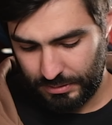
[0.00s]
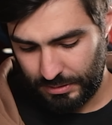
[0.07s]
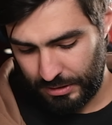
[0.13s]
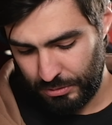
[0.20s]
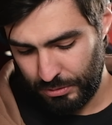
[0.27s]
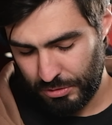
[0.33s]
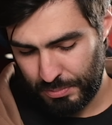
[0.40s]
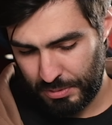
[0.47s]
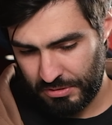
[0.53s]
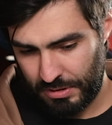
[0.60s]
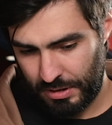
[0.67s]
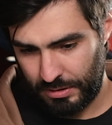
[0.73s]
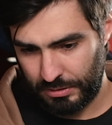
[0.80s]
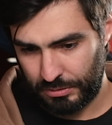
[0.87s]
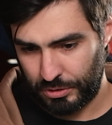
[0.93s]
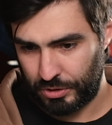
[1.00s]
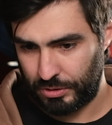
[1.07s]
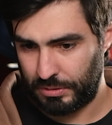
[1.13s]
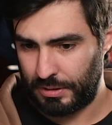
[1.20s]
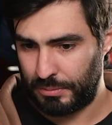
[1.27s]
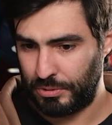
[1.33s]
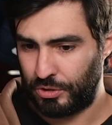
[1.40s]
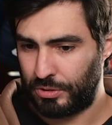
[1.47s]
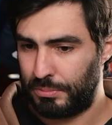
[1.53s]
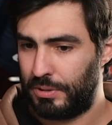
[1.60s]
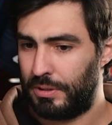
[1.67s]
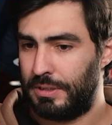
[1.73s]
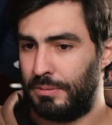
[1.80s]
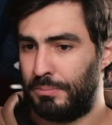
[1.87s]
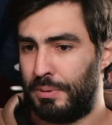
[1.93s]
одно спасало то, что там еще
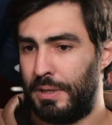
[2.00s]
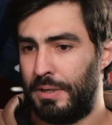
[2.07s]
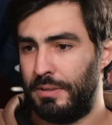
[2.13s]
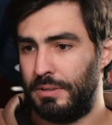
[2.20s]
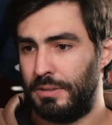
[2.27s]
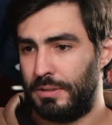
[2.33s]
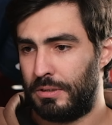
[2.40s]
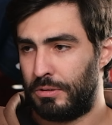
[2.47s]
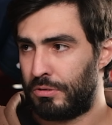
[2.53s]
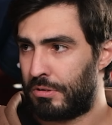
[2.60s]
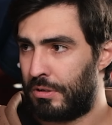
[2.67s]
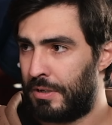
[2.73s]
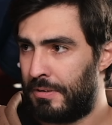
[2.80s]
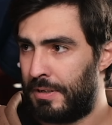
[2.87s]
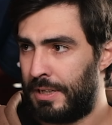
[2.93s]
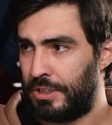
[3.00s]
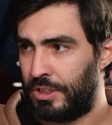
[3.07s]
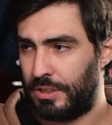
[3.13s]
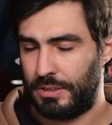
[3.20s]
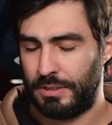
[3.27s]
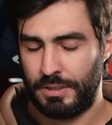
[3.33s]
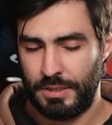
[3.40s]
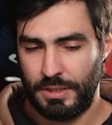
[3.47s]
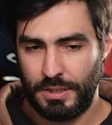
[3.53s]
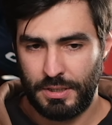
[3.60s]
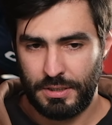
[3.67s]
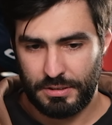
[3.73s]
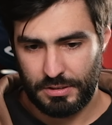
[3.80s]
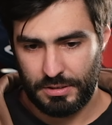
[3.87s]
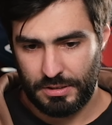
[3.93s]
был один парень русскоговорящий. Угу
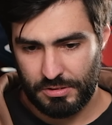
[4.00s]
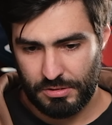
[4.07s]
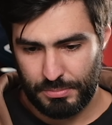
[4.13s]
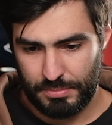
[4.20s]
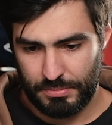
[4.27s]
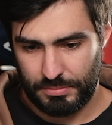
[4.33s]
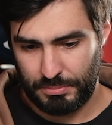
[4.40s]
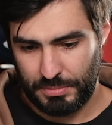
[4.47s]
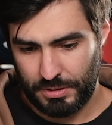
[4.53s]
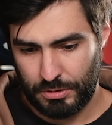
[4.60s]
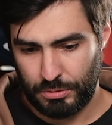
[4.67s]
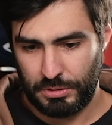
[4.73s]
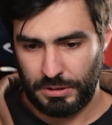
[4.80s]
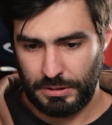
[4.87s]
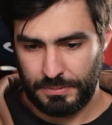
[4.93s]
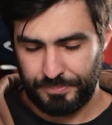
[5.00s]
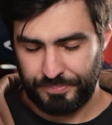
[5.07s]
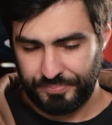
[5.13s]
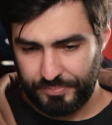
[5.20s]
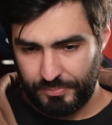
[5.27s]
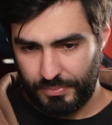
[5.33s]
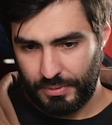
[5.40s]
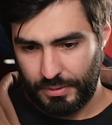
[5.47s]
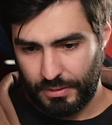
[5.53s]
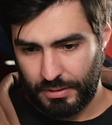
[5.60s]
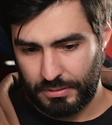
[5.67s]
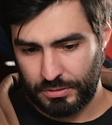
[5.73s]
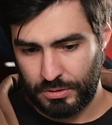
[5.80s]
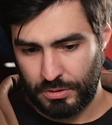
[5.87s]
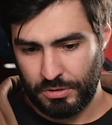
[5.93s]
з э, Беларуси, угу.
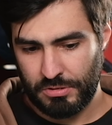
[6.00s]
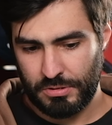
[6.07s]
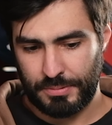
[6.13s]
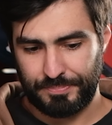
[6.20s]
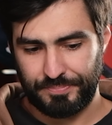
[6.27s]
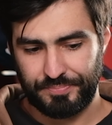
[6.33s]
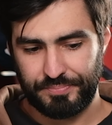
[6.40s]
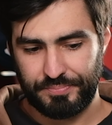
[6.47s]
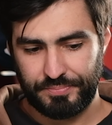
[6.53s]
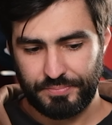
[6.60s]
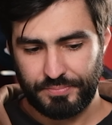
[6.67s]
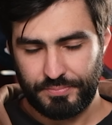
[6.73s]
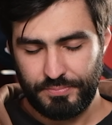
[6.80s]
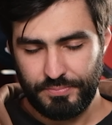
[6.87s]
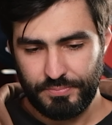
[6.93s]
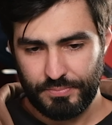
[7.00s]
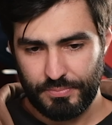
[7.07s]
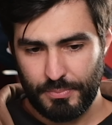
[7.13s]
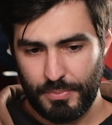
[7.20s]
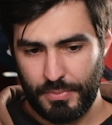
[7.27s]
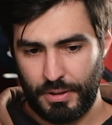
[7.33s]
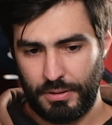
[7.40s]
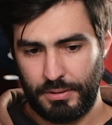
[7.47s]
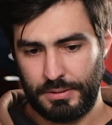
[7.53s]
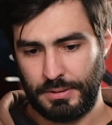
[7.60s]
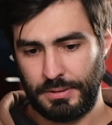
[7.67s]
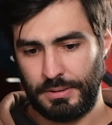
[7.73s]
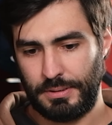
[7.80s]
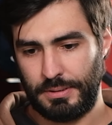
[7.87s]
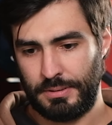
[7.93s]
Дрозд. Я,
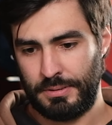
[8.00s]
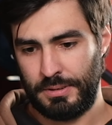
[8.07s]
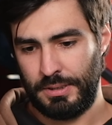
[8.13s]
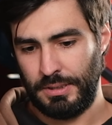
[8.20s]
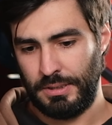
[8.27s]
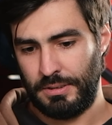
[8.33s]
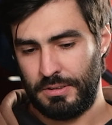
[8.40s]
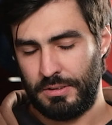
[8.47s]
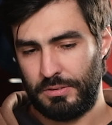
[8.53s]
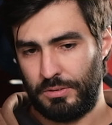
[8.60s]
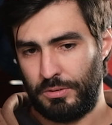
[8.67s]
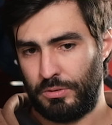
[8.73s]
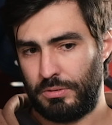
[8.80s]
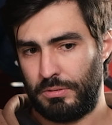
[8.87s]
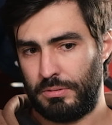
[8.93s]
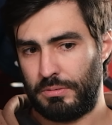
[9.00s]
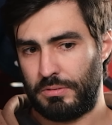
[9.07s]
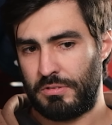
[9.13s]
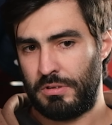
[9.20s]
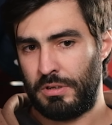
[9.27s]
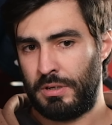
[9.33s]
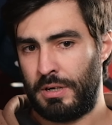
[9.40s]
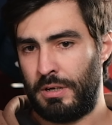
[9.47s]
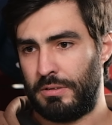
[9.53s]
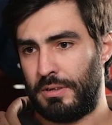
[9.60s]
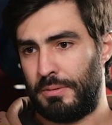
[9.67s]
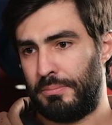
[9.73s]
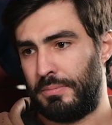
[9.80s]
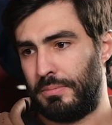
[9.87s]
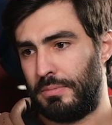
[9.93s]
э, ну, сыграл
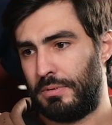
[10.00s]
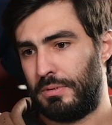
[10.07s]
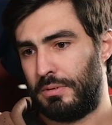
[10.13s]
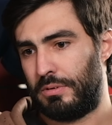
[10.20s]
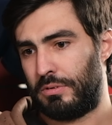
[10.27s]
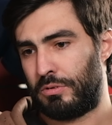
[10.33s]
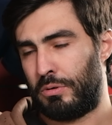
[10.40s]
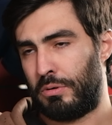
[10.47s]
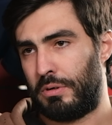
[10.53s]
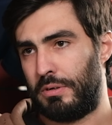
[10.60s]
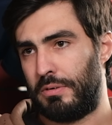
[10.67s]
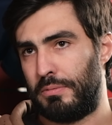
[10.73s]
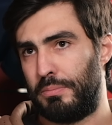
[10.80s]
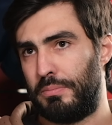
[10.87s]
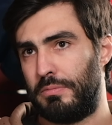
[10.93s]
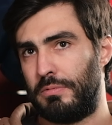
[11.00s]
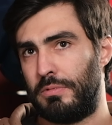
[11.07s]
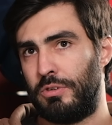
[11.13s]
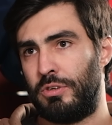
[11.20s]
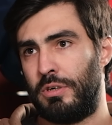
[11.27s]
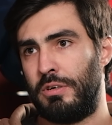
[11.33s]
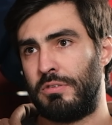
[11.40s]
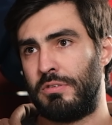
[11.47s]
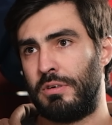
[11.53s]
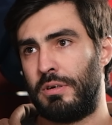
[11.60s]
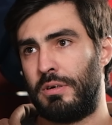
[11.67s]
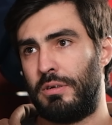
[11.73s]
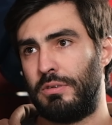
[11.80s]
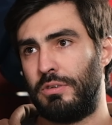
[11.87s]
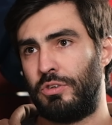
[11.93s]
там, сколько вначале
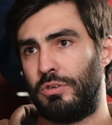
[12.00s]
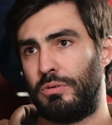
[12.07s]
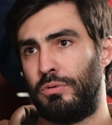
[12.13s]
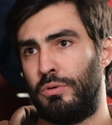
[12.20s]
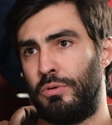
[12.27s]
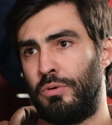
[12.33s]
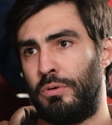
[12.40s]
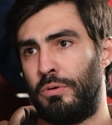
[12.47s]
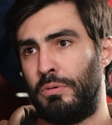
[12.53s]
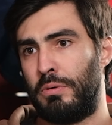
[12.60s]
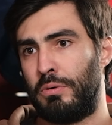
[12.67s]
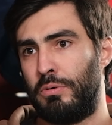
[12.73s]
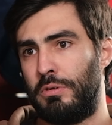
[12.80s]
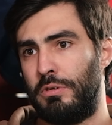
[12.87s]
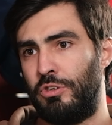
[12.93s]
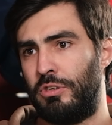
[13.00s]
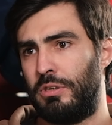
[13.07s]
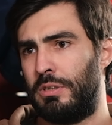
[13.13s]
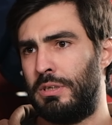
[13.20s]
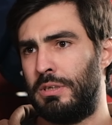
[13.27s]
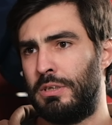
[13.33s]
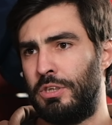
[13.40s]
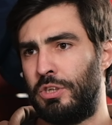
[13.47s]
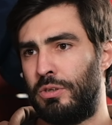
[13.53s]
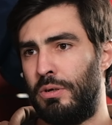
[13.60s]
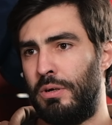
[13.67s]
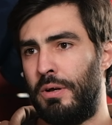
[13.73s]
сыграл, еще до Нового года 4 игры, что